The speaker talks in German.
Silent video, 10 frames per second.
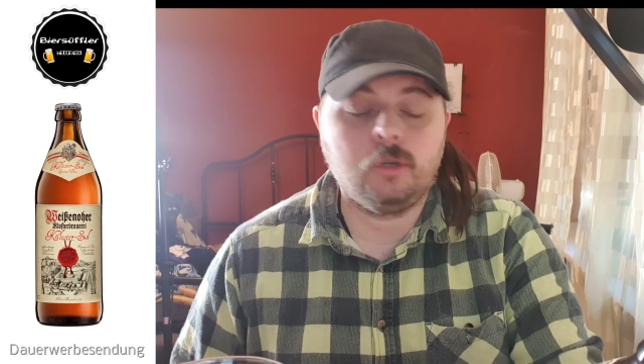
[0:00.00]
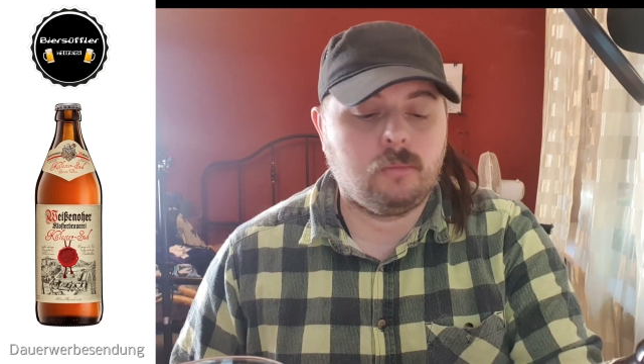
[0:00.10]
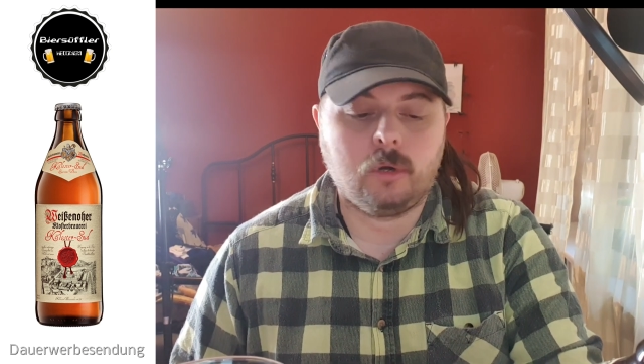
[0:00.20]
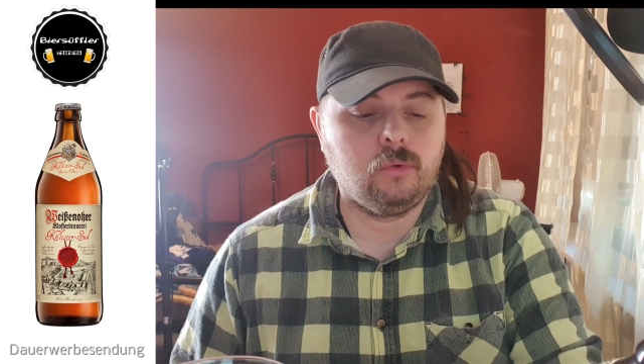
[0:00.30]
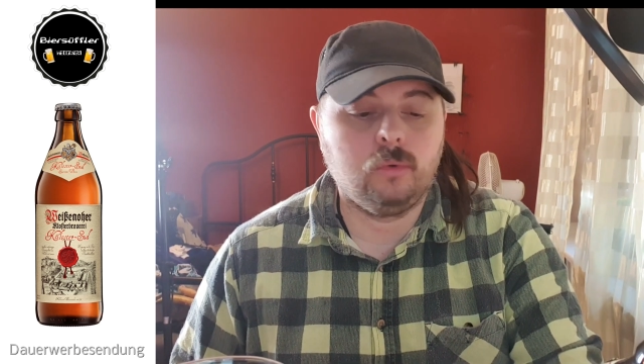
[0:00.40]

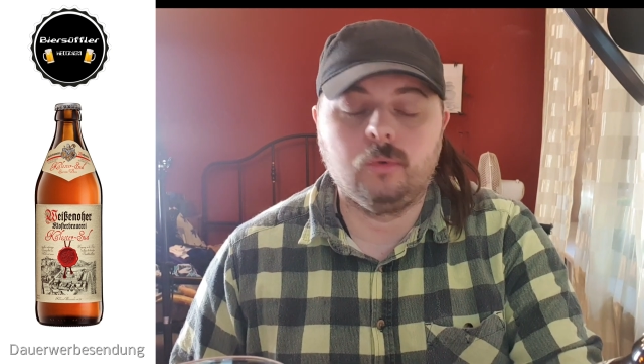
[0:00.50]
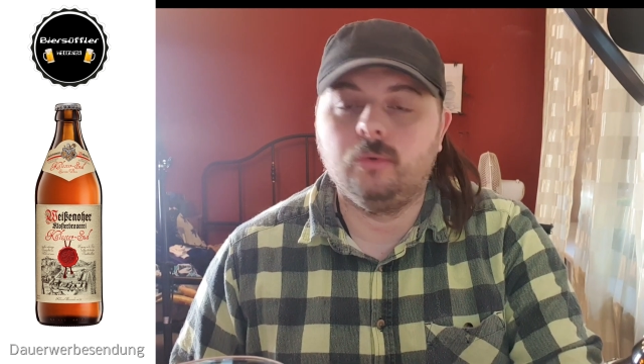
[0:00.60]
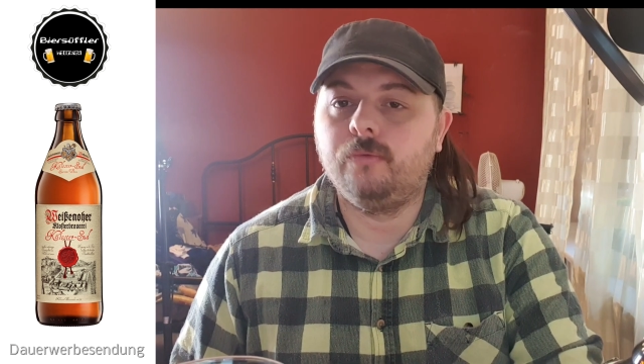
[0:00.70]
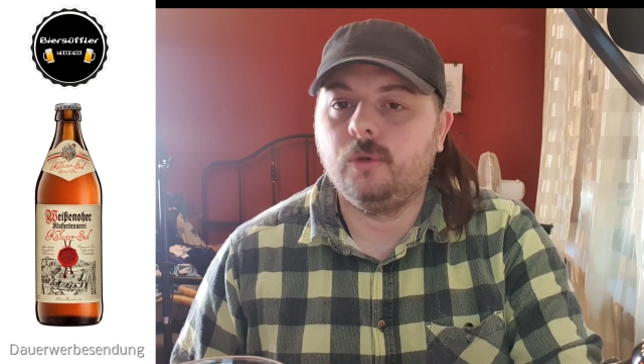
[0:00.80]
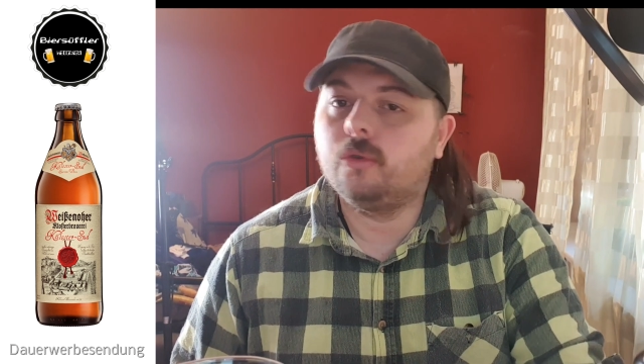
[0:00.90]
aber
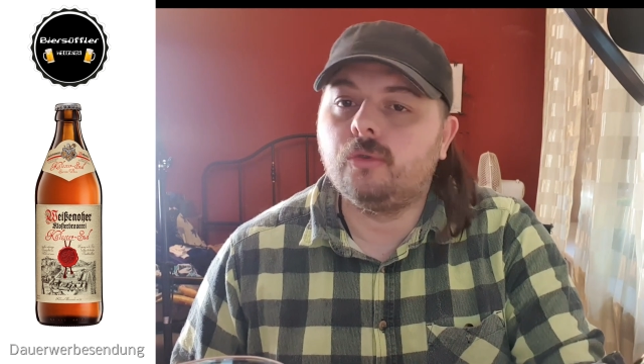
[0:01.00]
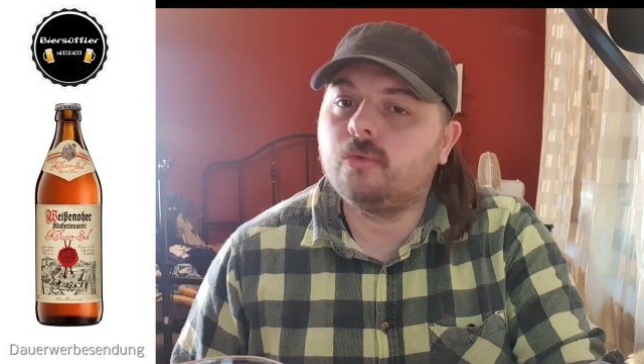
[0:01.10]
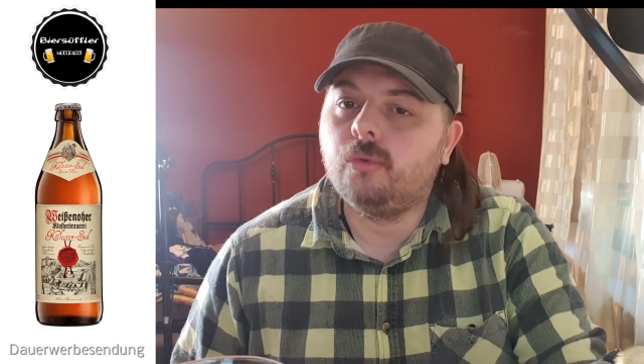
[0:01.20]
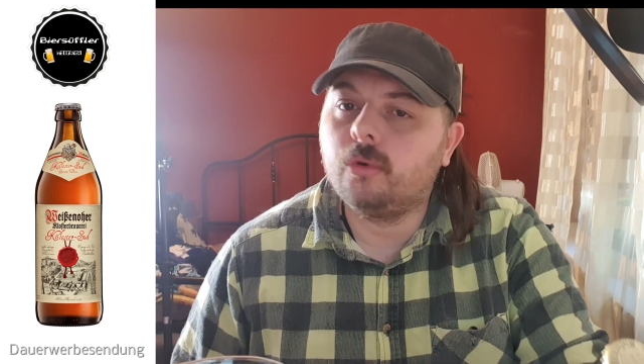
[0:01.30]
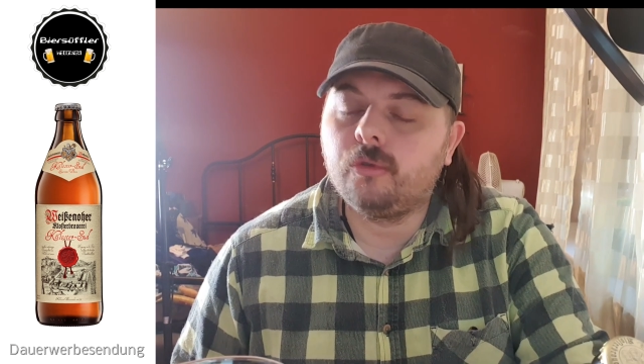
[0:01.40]
irgendwie ist
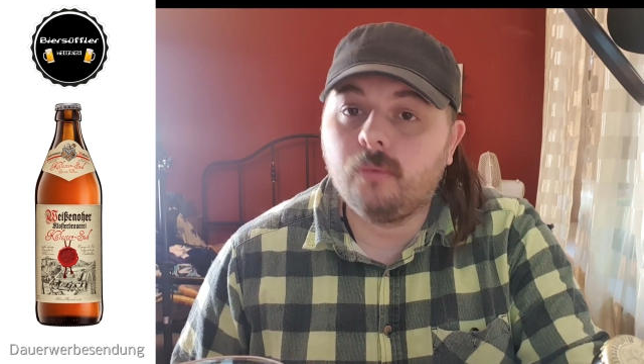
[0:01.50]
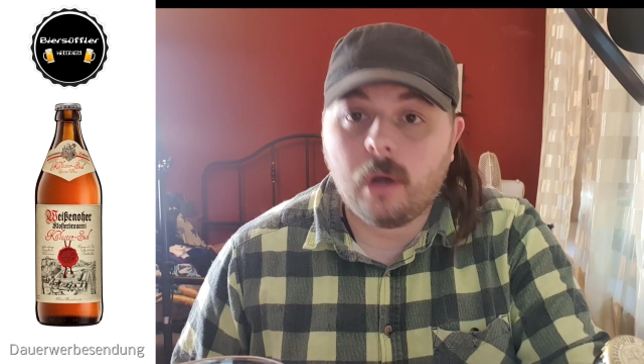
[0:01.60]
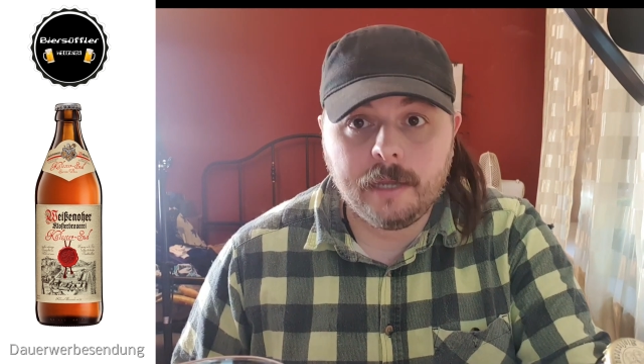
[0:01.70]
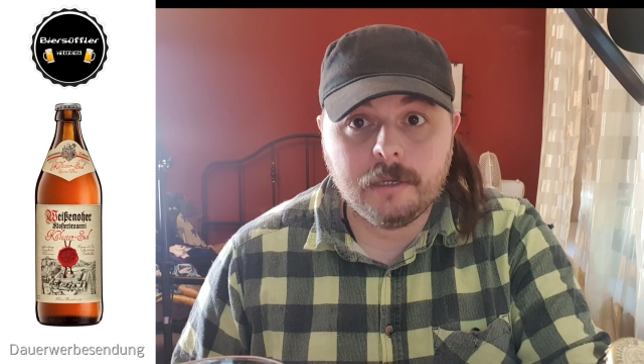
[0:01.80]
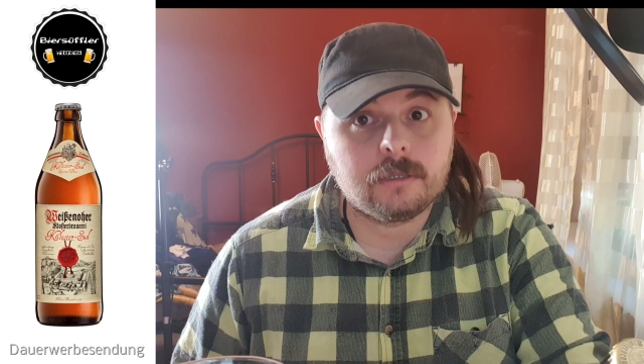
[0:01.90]
es nirgendwo
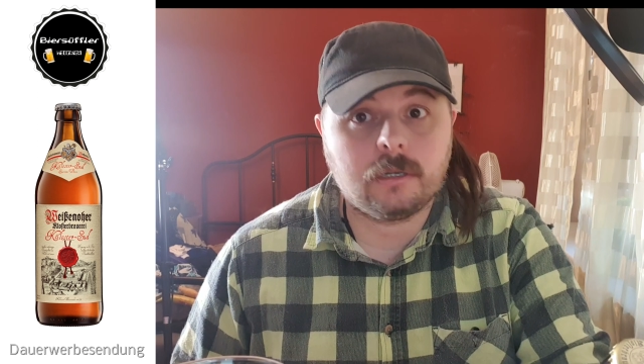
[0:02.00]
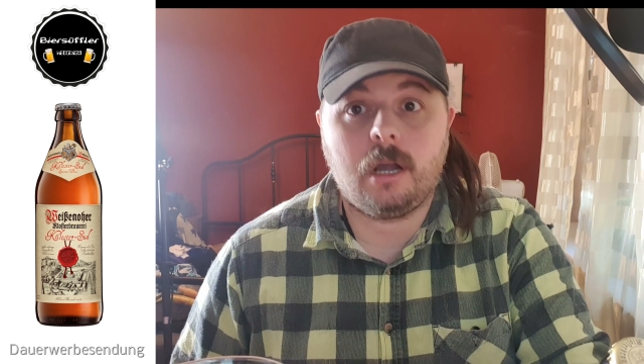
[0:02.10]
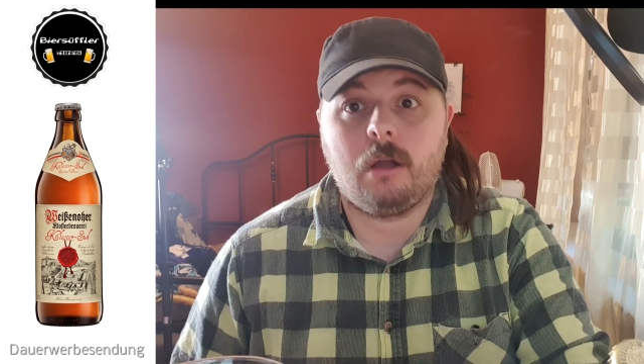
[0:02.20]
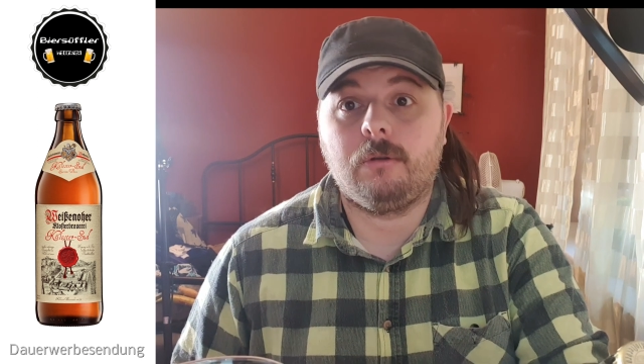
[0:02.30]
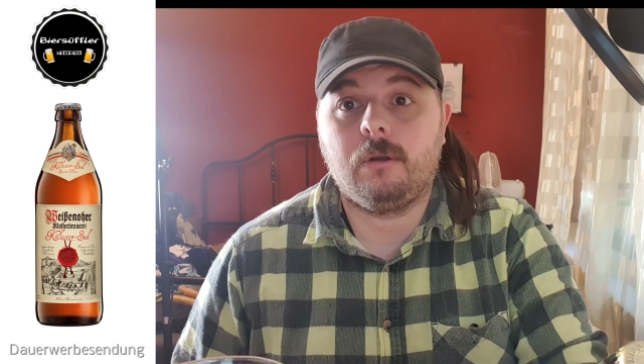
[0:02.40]

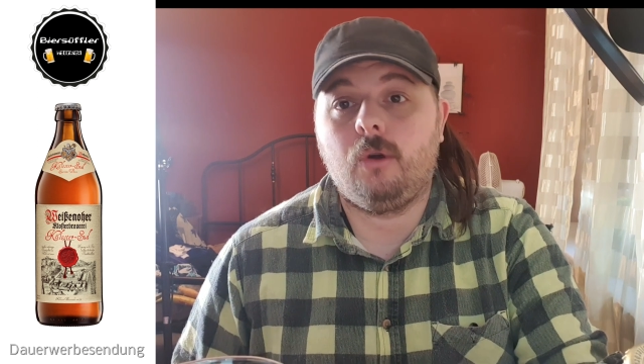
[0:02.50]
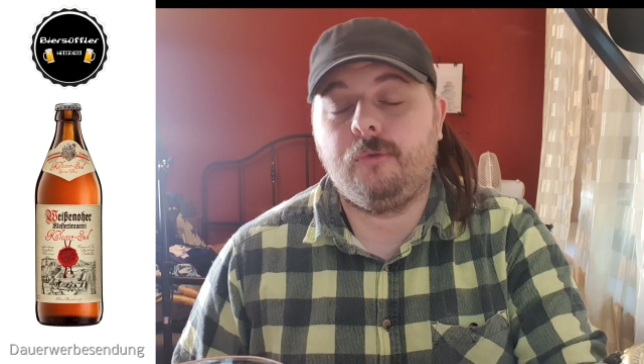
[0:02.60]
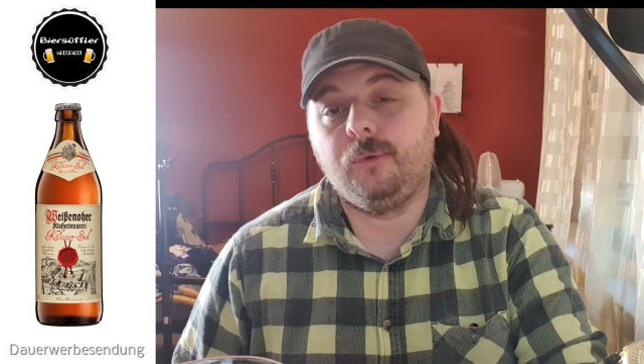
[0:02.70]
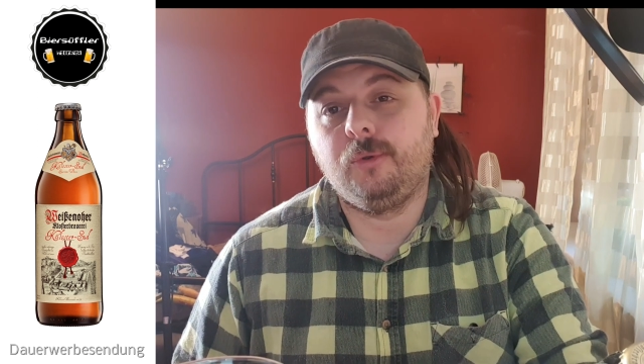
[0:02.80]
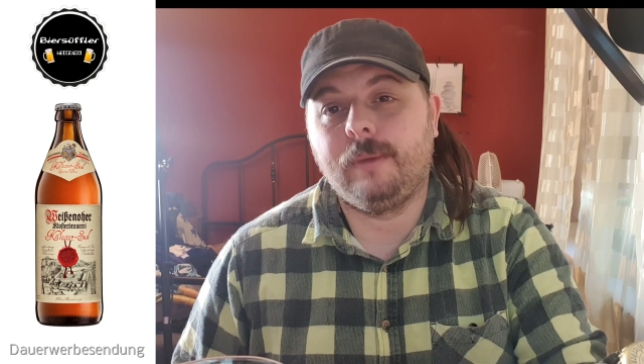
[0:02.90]
eingetragen und auch
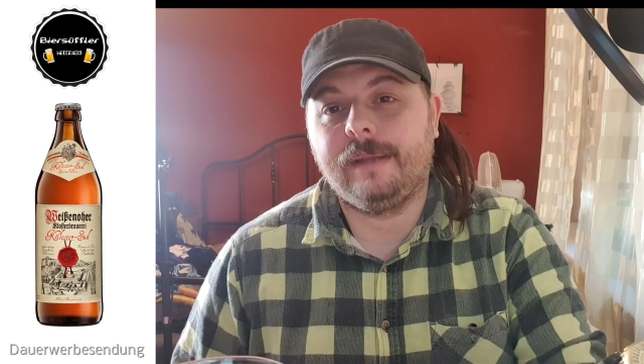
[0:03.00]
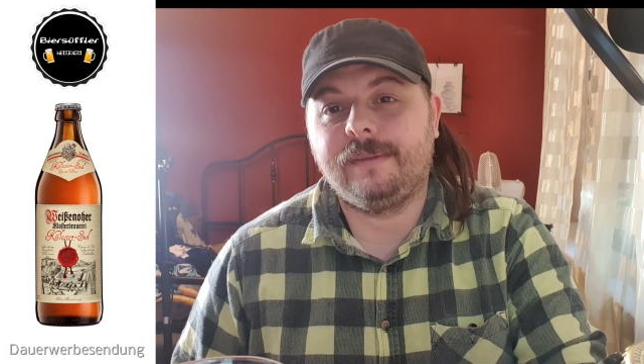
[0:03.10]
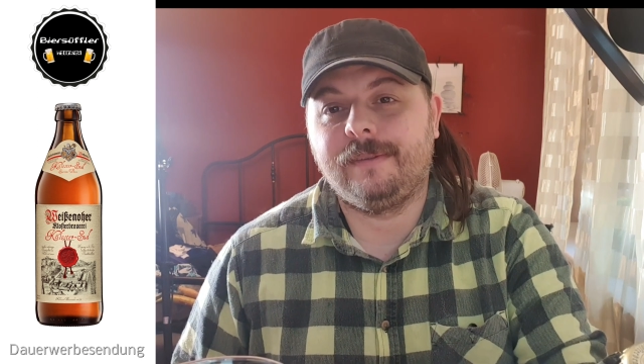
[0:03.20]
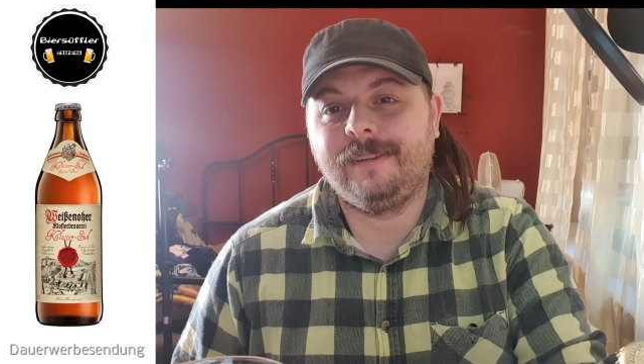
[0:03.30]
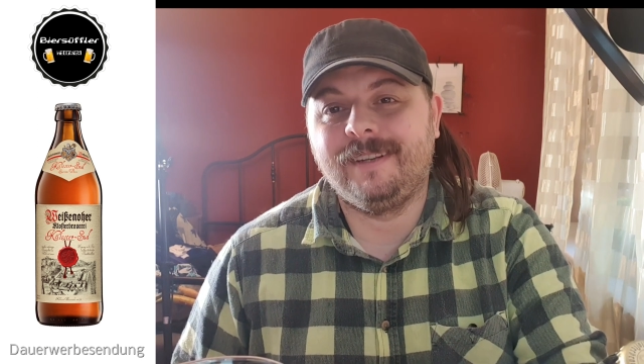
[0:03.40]
auf YouTube
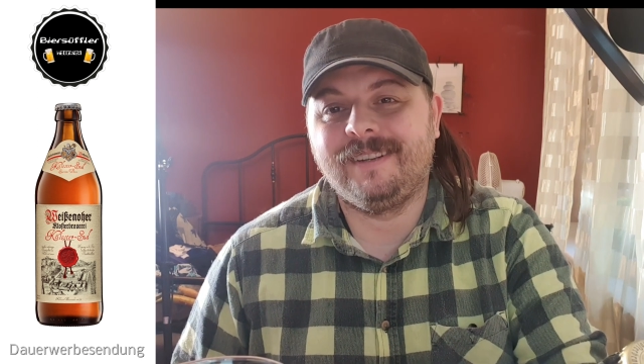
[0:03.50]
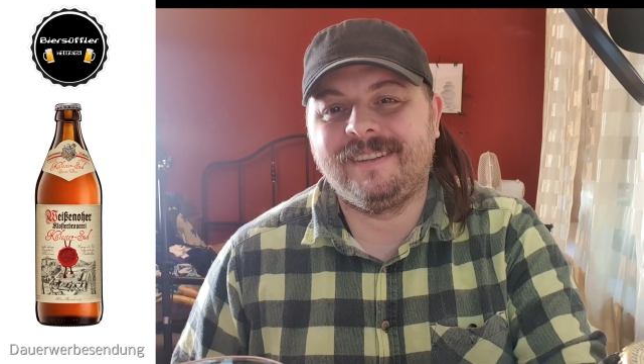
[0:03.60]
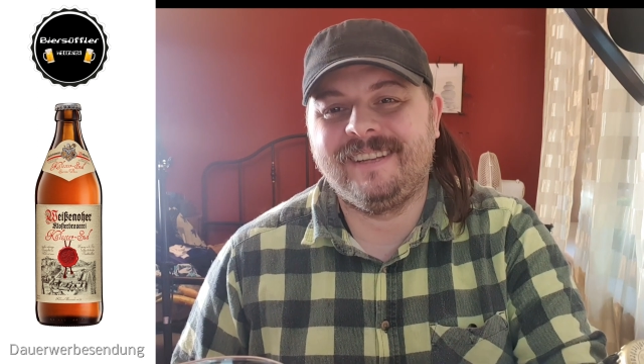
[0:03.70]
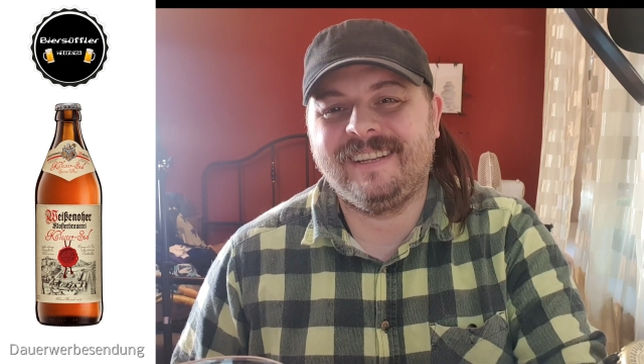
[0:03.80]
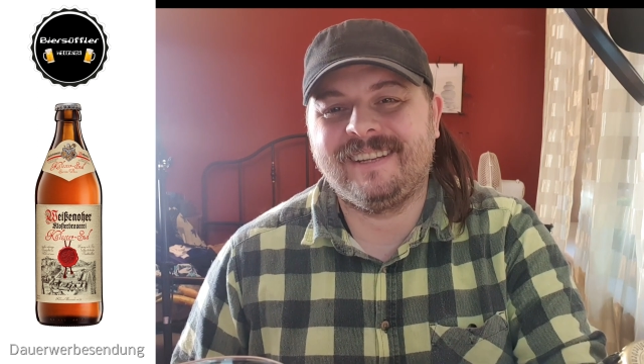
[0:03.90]
existiert es nicht,